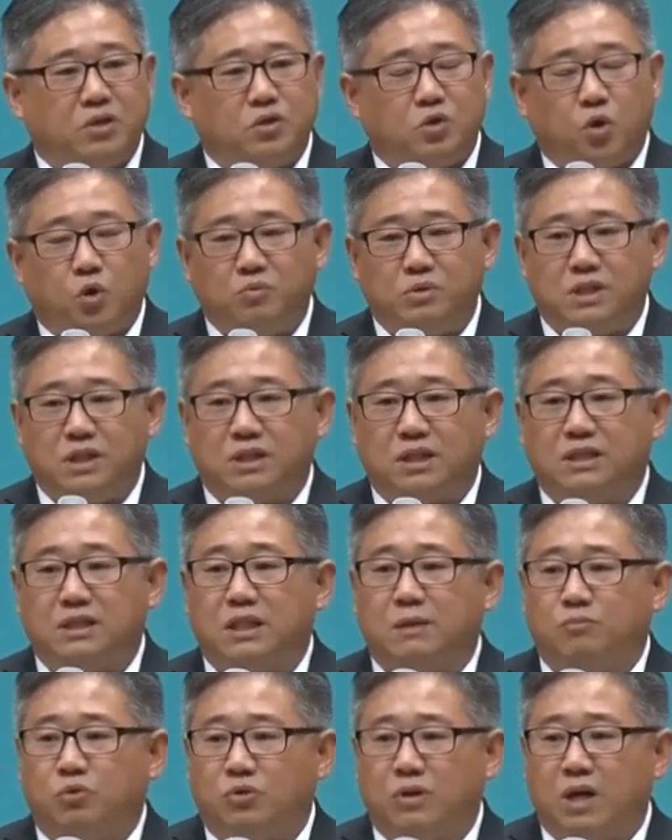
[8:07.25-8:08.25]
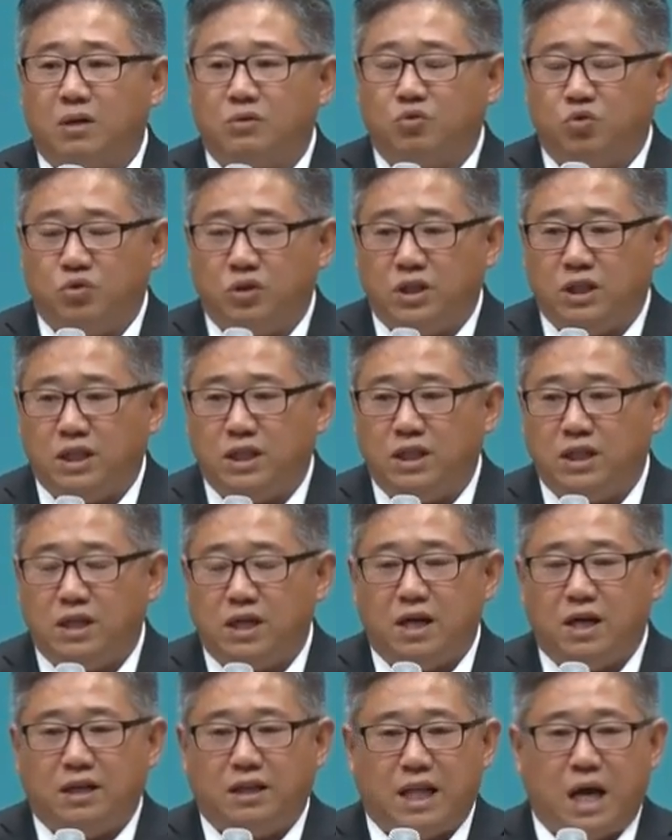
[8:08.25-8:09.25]
조금 있으니까 진짜 북한
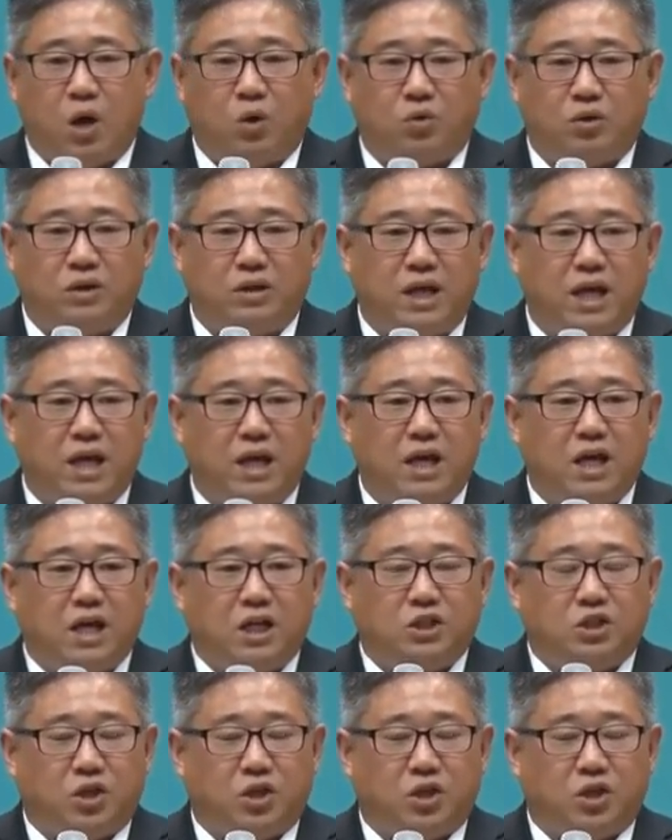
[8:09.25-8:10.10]
군인이 나오는데